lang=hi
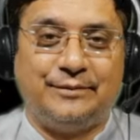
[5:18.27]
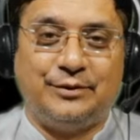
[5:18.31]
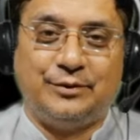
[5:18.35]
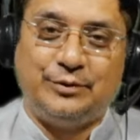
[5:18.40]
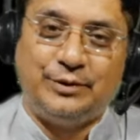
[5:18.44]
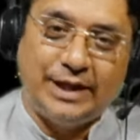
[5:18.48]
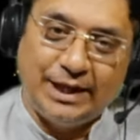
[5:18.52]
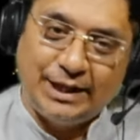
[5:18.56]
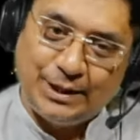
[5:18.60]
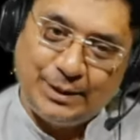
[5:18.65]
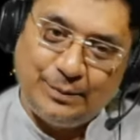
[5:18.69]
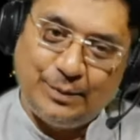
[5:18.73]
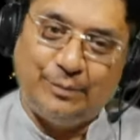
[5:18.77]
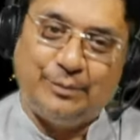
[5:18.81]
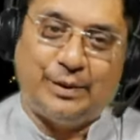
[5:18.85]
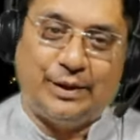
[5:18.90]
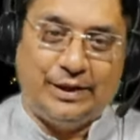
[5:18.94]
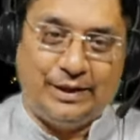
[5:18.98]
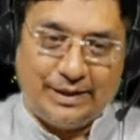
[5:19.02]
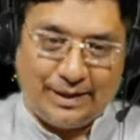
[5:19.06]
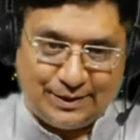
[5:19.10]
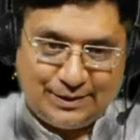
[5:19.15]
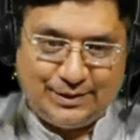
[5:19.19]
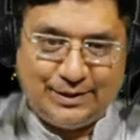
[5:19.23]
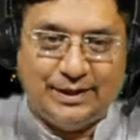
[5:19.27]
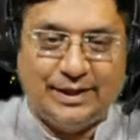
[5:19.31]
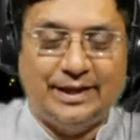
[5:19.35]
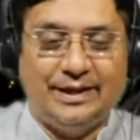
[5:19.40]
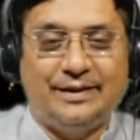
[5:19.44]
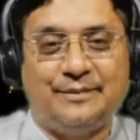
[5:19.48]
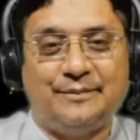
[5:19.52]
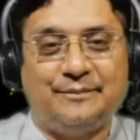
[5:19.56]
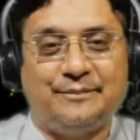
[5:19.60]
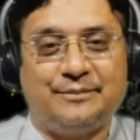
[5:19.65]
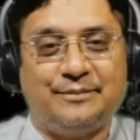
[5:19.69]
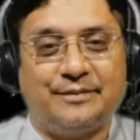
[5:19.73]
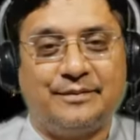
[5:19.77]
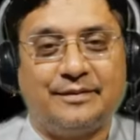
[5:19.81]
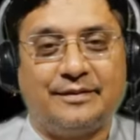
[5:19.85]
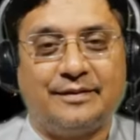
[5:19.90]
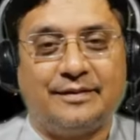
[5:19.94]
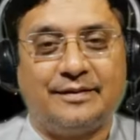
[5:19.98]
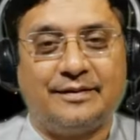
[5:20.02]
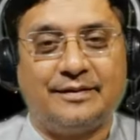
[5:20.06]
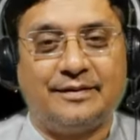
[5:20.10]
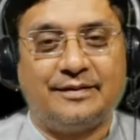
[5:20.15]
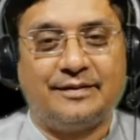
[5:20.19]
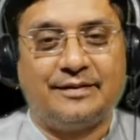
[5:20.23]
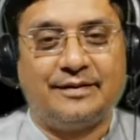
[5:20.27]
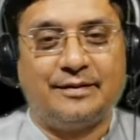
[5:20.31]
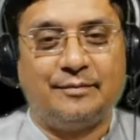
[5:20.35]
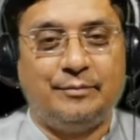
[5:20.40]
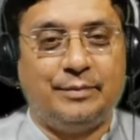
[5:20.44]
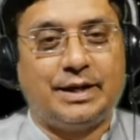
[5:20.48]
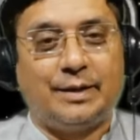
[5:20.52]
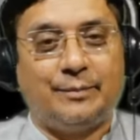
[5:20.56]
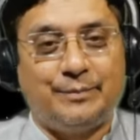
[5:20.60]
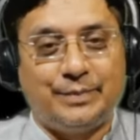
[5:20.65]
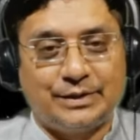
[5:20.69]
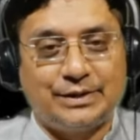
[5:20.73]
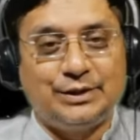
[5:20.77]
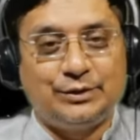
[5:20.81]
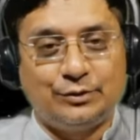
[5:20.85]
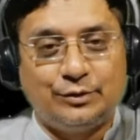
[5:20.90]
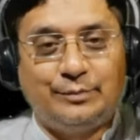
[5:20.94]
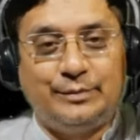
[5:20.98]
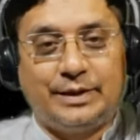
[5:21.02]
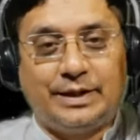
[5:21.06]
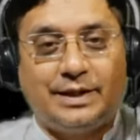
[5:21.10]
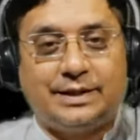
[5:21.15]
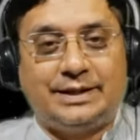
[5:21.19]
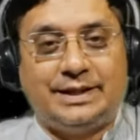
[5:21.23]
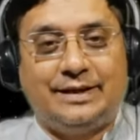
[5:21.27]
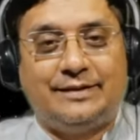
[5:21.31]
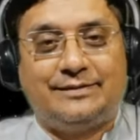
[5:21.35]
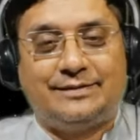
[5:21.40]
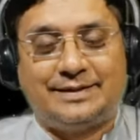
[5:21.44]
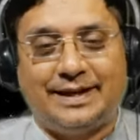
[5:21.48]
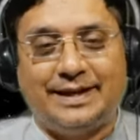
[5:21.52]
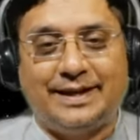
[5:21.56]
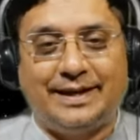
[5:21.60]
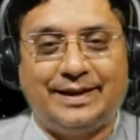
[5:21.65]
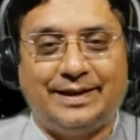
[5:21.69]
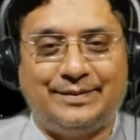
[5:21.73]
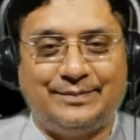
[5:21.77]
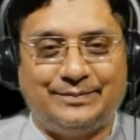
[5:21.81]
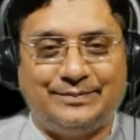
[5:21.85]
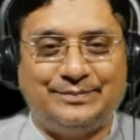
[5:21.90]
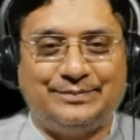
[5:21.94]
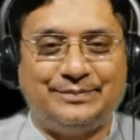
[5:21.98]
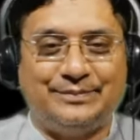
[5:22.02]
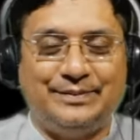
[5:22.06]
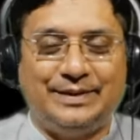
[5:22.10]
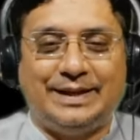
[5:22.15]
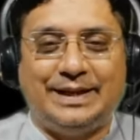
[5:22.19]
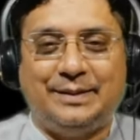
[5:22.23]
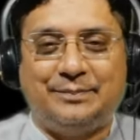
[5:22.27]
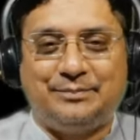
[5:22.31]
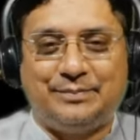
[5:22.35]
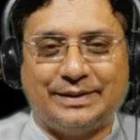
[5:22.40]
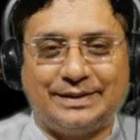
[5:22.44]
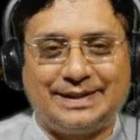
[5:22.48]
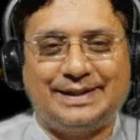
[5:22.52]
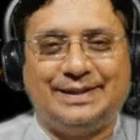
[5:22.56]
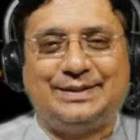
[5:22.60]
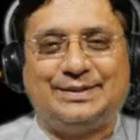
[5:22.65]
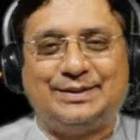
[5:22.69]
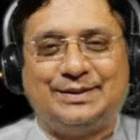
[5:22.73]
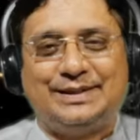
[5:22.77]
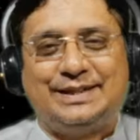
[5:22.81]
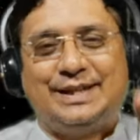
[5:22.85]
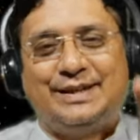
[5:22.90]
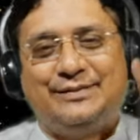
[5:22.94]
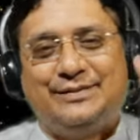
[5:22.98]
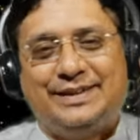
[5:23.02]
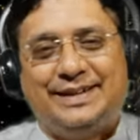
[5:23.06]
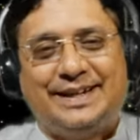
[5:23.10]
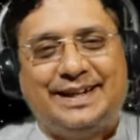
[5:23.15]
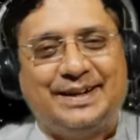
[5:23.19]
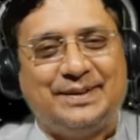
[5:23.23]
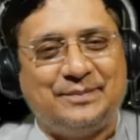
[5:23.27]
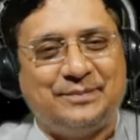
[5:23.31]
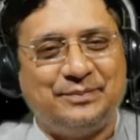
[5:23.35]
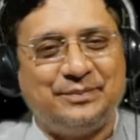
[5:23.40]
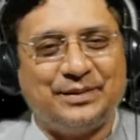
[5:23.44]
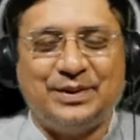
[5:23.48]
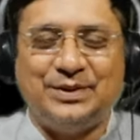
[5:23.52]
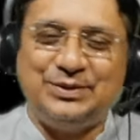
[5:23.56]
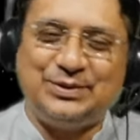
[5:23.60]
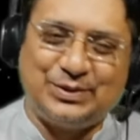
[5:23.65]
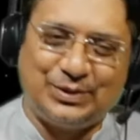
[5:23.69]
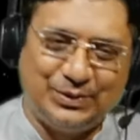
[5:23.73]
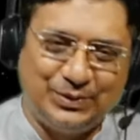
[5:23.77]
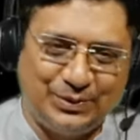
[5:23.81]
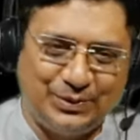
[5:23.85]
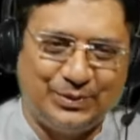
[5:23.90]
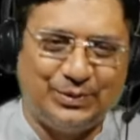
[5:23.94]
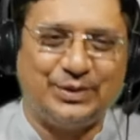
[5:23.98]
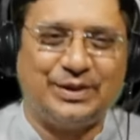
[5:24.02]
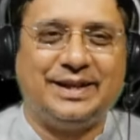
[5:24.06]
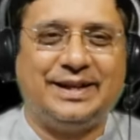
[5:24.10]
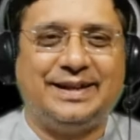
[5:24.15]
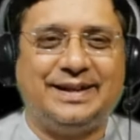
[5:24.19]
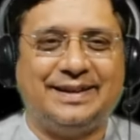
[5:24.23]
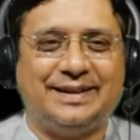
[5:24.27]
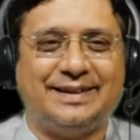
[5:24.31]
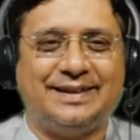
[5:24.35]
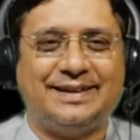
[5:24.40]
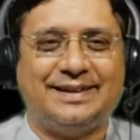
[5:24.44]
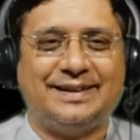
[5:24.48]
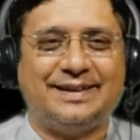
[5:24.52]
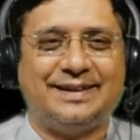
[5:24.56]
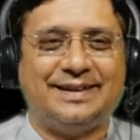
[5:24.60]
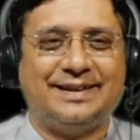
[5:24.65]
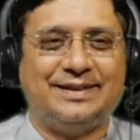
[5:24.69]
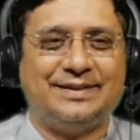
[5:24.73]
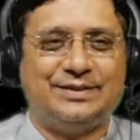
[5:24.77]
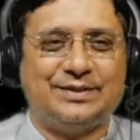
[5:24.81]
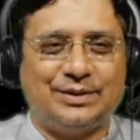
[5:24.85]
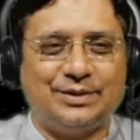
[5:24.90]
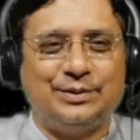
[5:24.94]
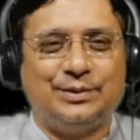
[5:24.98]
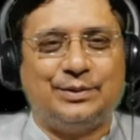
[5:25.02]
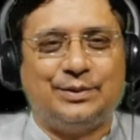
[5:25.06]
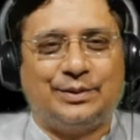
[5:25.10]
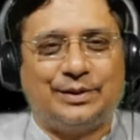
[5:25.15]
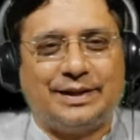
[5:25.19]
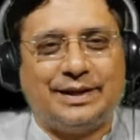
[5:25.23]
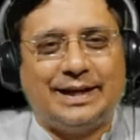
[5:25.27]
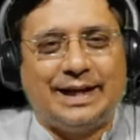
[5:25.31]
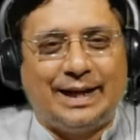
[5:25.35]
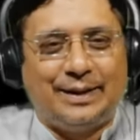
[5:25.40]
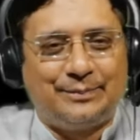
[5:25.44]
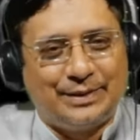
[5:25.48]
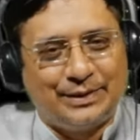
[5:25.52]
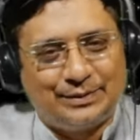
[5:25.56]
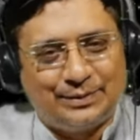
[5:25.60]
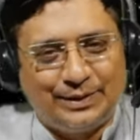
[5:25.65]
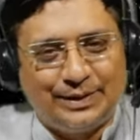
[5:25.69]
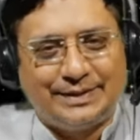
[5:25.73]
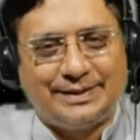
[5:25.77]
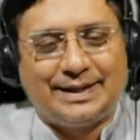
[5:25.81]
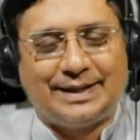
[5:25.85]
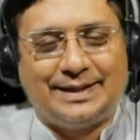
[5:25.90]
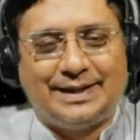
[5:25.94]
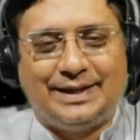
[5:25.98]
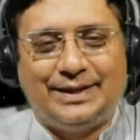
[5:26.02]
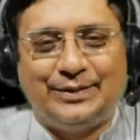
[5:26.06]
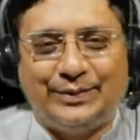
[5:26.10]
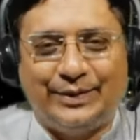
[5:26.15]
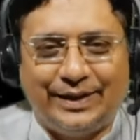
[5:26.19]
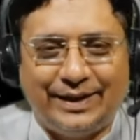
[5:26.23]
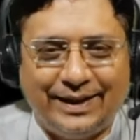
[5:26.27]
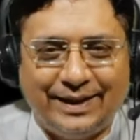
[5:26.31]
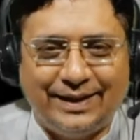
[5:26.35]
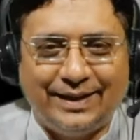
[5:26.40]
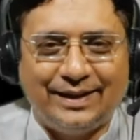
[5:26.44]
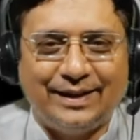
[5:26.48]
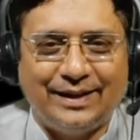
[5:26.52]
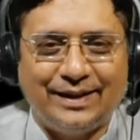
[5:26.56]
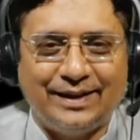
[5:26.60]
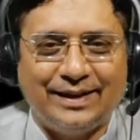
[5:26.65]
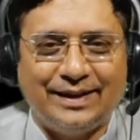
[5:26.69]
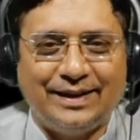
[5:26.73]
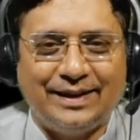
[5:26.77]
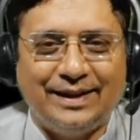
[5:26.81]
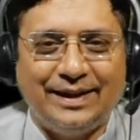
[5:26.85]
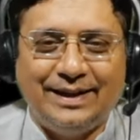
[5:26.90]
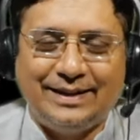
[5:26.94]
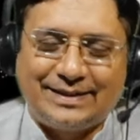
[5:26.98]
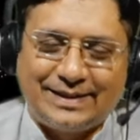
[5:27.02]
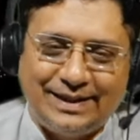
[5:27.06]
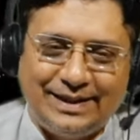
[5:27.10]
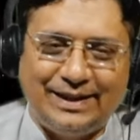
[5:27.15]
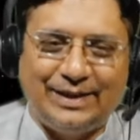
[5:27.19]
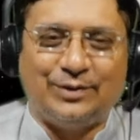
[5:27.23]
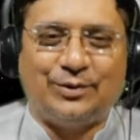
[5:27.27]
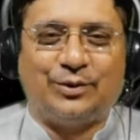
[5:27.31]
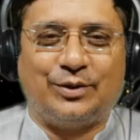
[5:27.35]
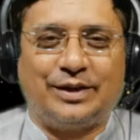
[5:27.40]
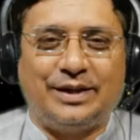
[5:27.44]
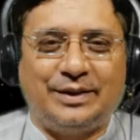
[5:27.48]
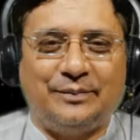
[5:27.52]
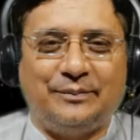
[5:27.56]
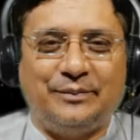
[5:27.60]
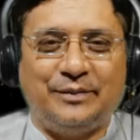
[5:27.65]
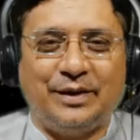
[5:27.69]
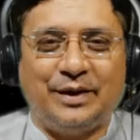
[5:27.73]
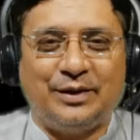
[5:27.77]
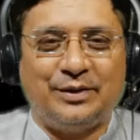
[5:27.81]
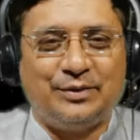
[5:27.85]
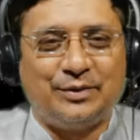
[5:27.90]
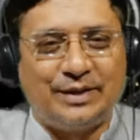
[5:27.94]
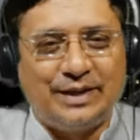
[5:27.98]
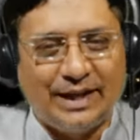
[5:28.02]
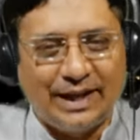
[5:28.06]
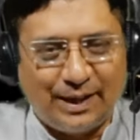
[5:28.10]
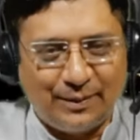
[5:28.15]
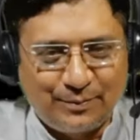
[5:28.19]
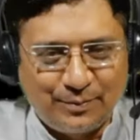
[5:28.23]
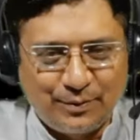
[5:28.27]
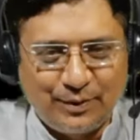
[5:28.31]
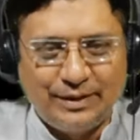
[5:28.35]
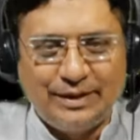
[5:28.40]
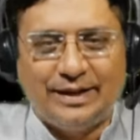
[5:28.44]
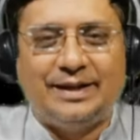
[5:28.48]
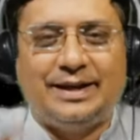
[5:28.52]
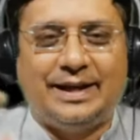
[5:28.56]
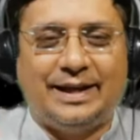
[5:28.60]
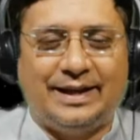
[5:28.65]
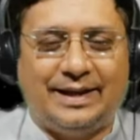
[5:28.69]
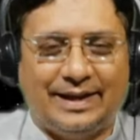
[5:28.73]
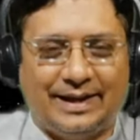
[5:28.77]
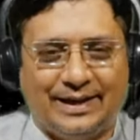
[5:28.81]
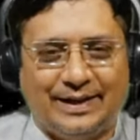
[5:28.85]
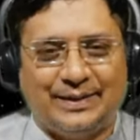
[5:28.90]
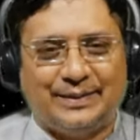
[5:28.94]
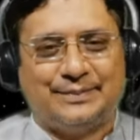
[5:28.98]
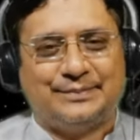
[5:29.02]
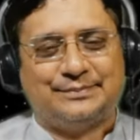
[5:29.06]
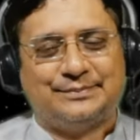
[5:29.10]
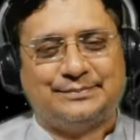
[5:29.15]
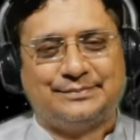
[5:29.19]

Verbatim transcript: दुनिया इसी में बड़ी राज्य है मेरा पति तो मेरा देवता है मेरी पत्नी तो देवी है जरूर होगी जरूर होगी आपकी थोड़ी ज्यादा ही होगी इसलिए होगी क्योंकि आपको यही रहना है